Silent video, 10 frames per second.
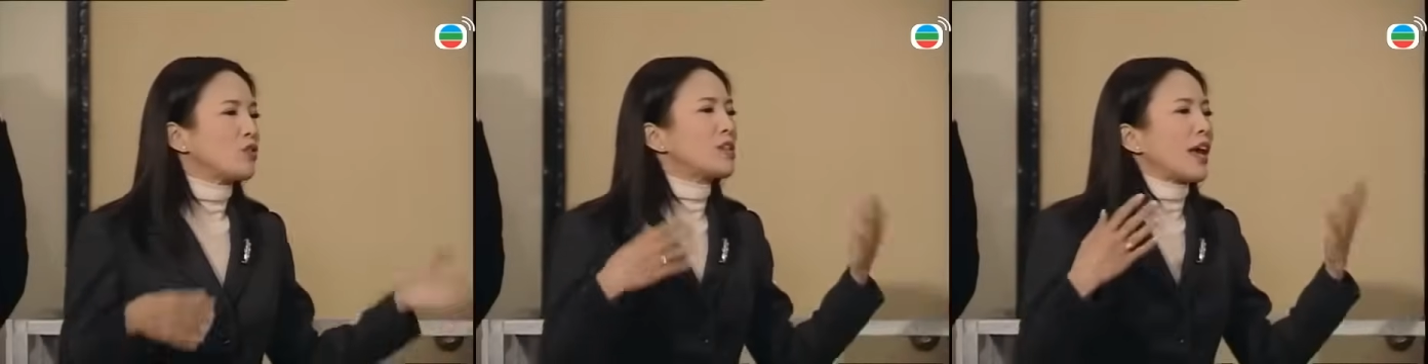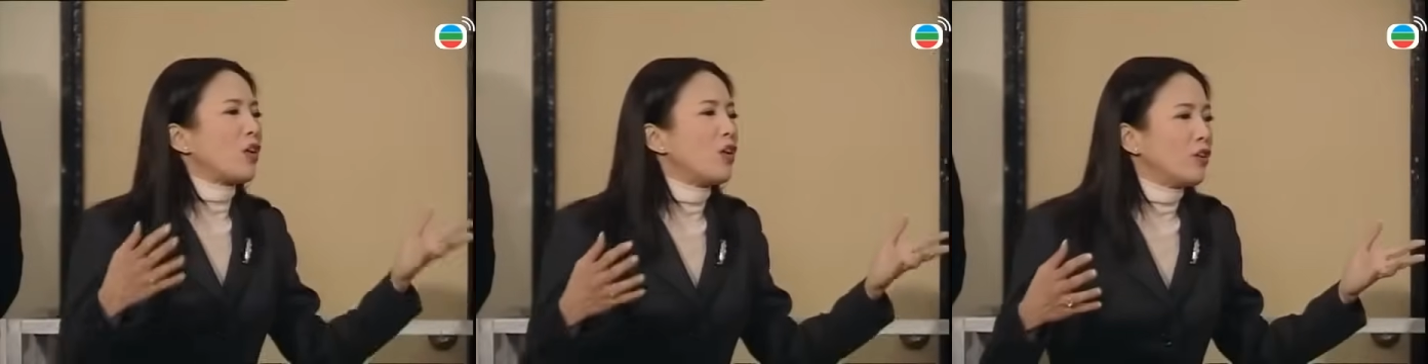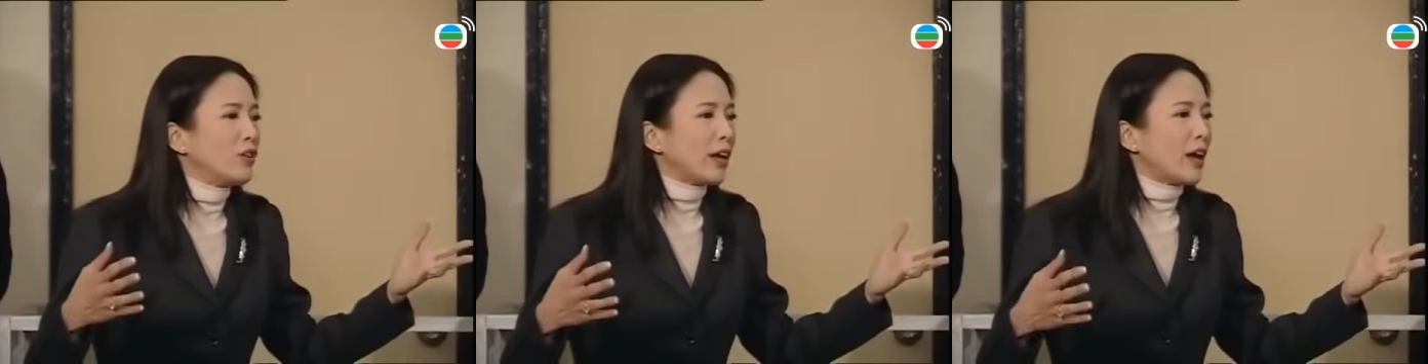những người
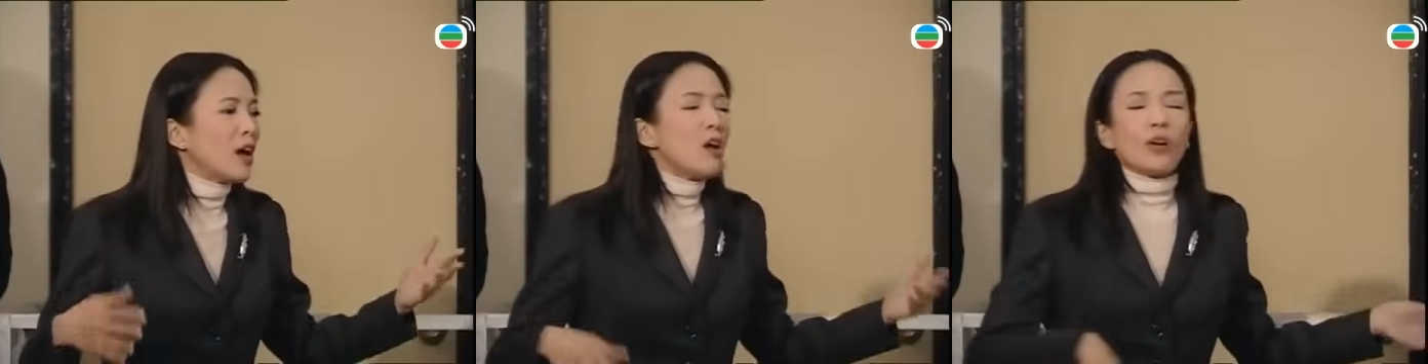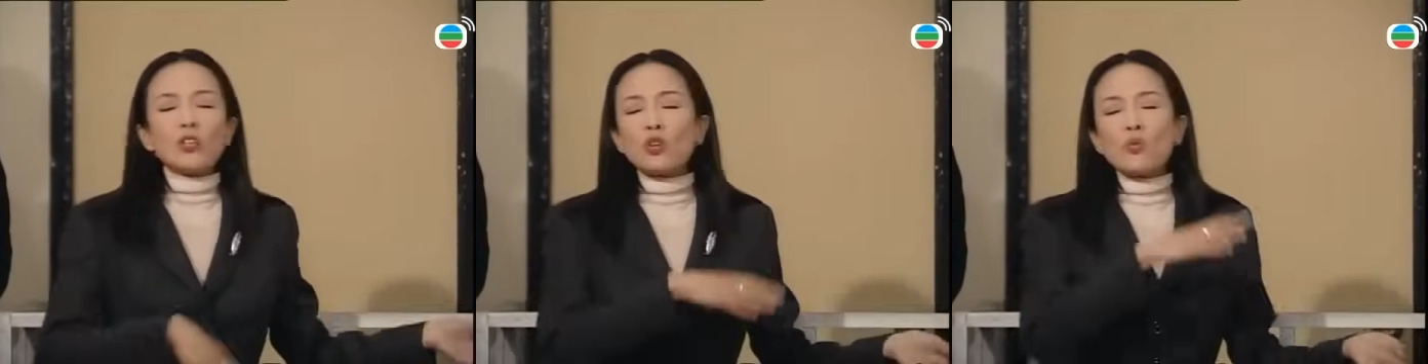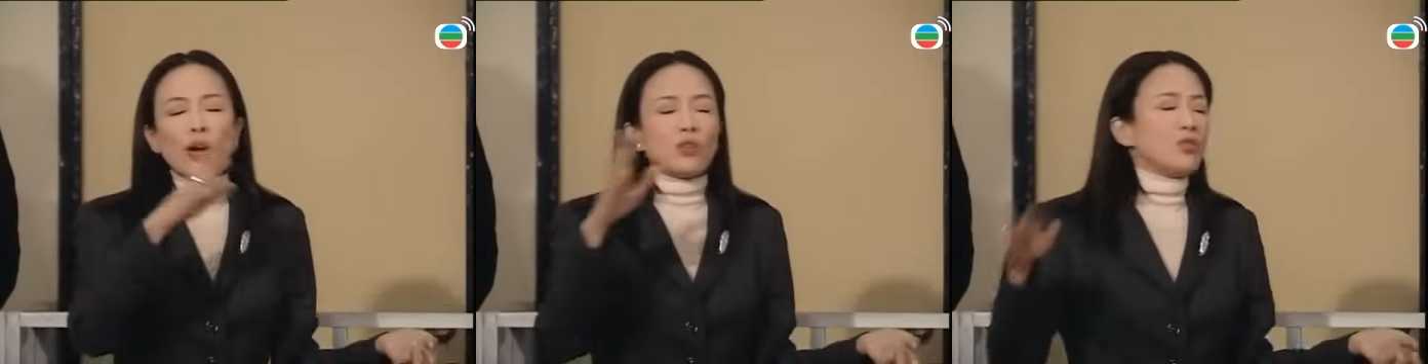muốn hôn ổng bao
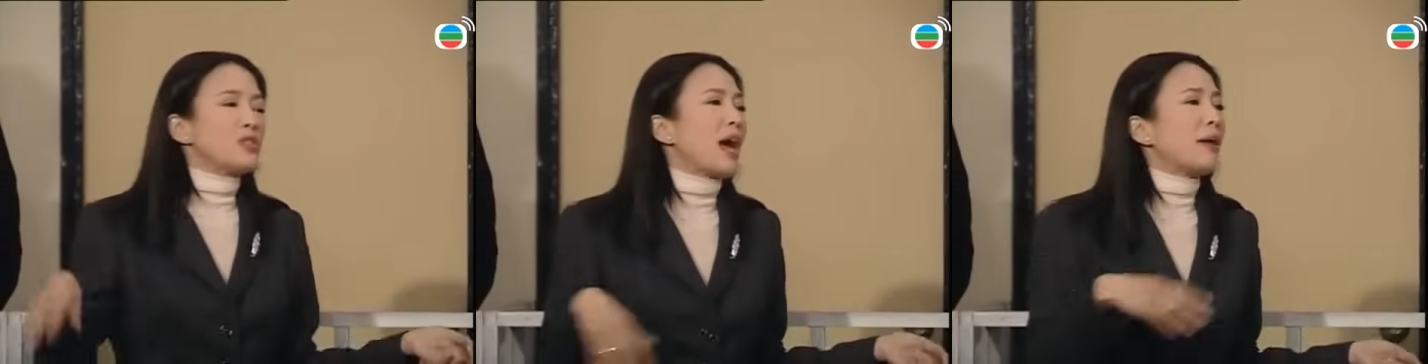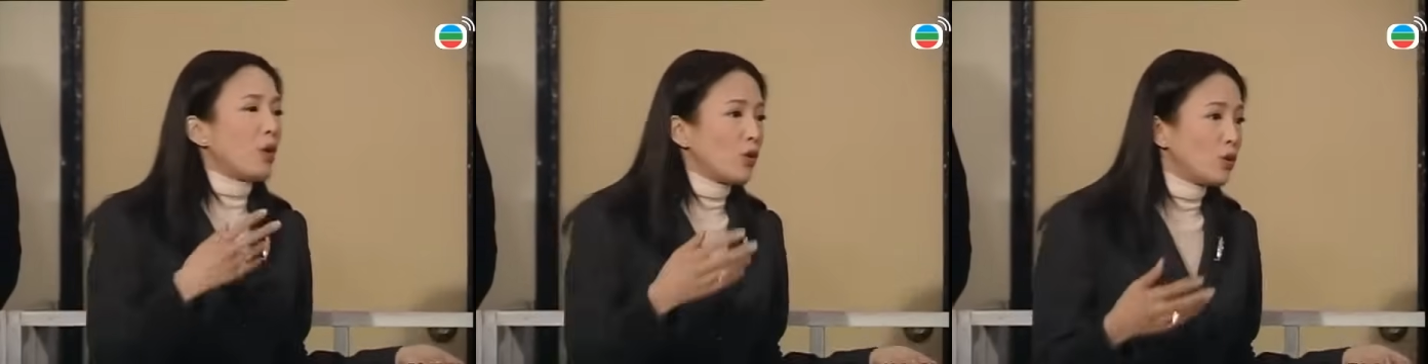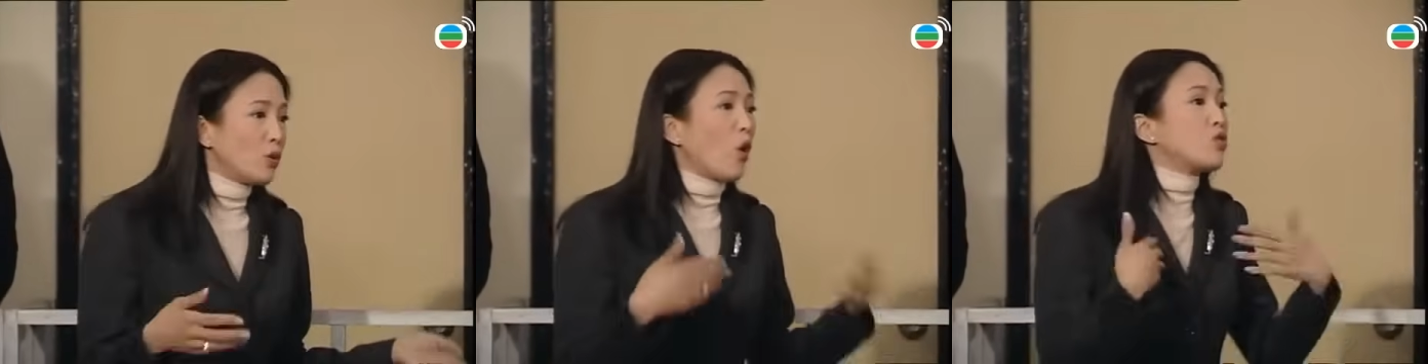vây cả 3
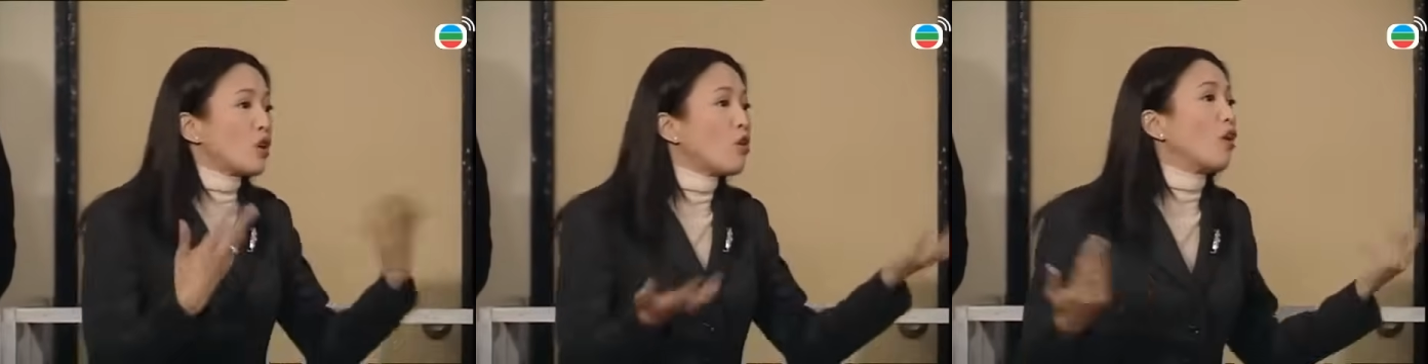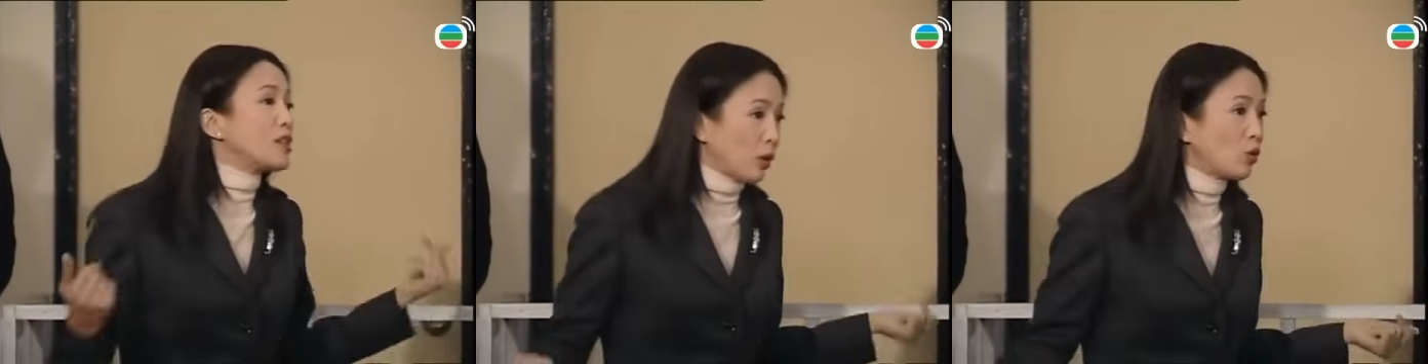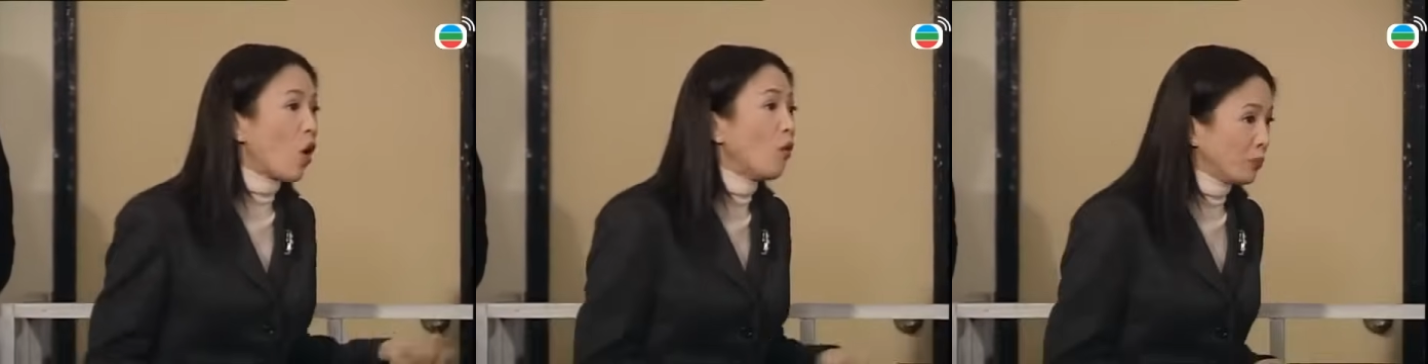vòng tròn, tôi muốn xin
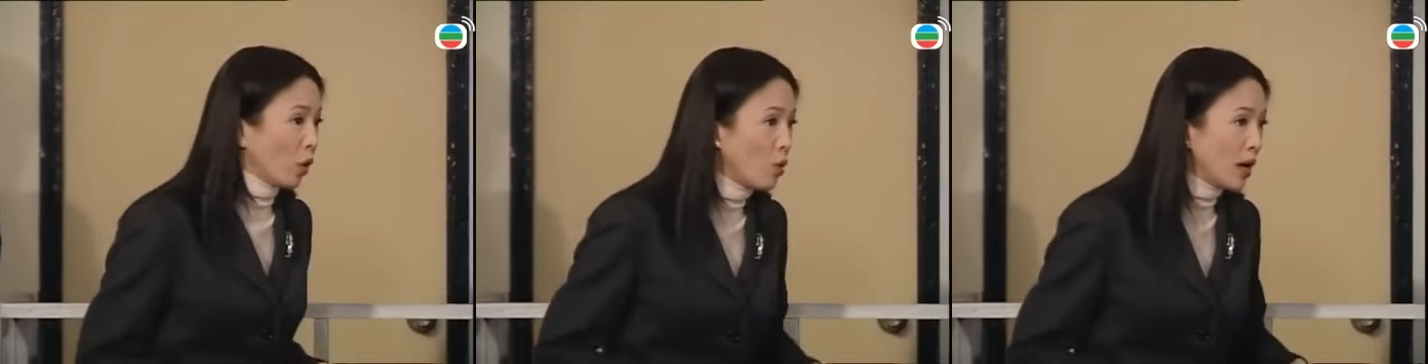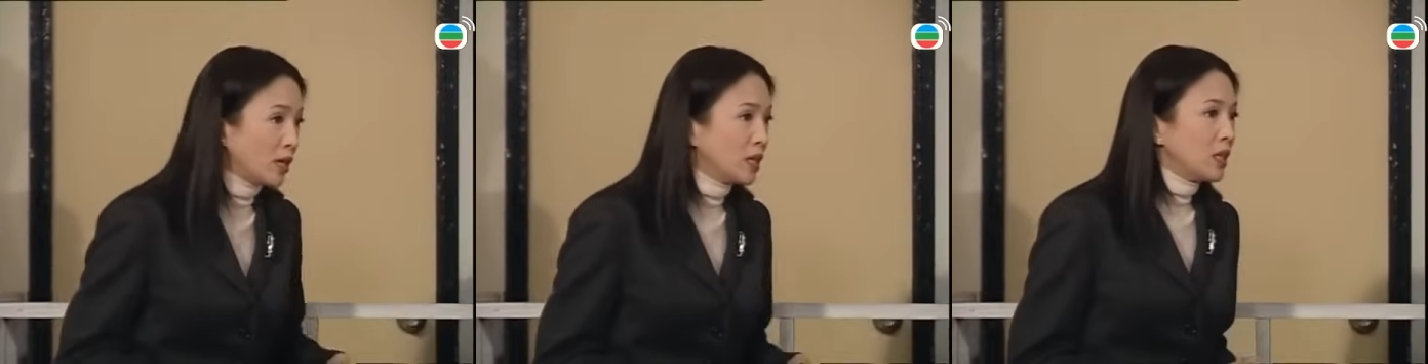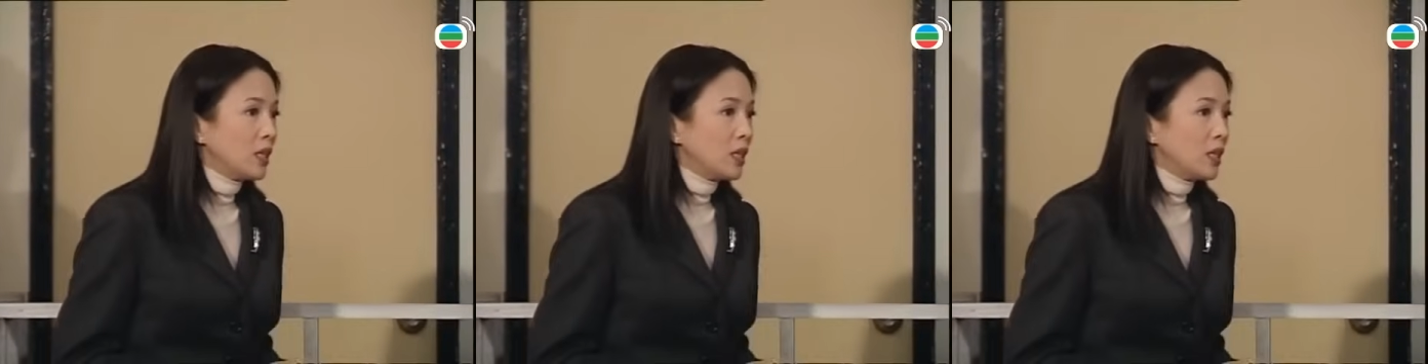số cũng xin không được.